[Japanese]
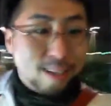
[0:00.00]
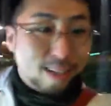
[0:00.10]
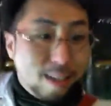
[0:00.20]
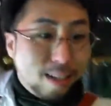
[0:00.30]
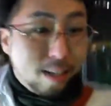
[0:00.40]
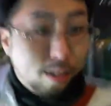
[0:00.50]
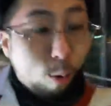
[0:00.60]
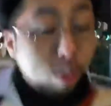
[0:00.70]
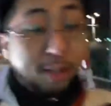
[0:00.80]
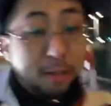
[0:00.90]
俺執行
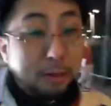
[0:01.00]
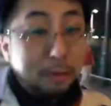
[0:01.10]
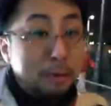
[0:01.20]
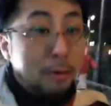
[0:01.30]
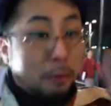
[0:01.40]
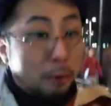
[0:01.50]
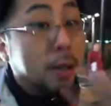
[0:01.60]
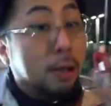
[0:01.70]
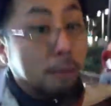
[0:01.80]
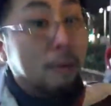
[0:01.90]
猶予解けた解けた
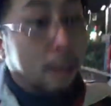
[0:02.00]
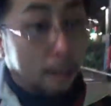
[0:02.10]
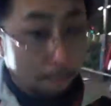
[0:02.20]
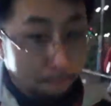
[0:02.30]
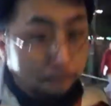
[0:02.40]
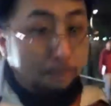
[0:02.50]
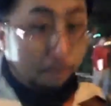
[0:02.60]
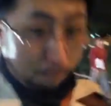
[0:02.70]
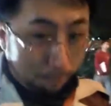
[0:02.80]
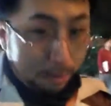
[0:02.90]
うん
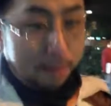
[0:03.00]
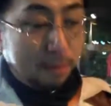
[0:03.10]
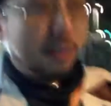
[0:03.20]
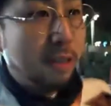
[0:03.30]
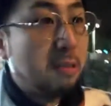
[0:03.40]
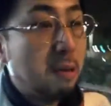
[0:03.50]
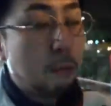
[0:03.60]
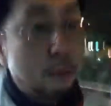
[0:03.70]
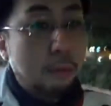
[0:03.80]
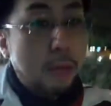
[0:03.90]
実はもう4年経っ
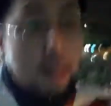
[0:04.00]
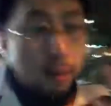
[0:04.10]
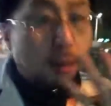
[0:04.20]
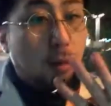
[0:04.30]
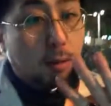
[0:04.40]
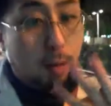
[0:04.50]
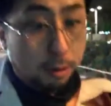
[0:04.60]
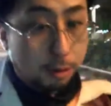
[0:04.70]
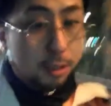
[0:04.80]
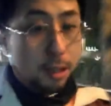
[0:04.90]
てるんだよあの事件か
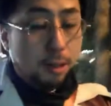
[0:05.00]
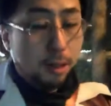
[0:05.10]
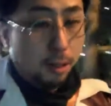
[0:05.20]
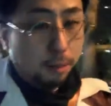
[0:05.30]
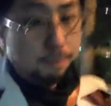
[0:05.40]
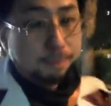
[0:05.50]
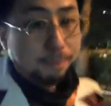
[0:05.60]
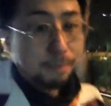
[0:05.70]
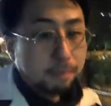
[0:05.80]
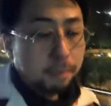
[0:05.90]
ら
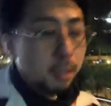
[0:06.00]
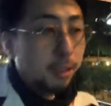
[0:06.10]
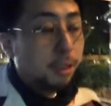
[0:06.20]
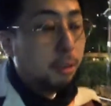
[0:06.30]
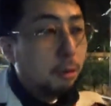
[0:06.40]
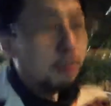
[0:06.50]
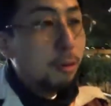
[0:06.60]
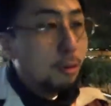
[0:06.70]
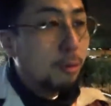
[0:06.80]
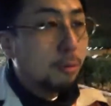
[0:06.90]
執行猶予も解けた
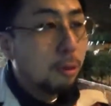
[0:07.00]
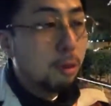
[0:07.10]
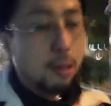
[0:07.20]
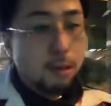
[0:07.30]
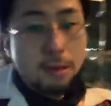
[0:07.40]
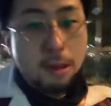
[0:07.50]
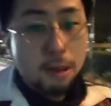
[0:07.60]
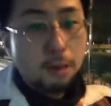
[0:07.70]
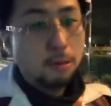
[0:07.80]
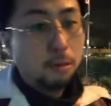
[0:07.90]
し生活保護も抜
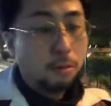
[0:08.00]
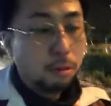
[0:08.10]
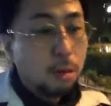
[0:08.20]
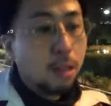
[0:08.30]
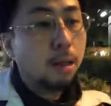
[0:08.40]
けたんだよ俺うん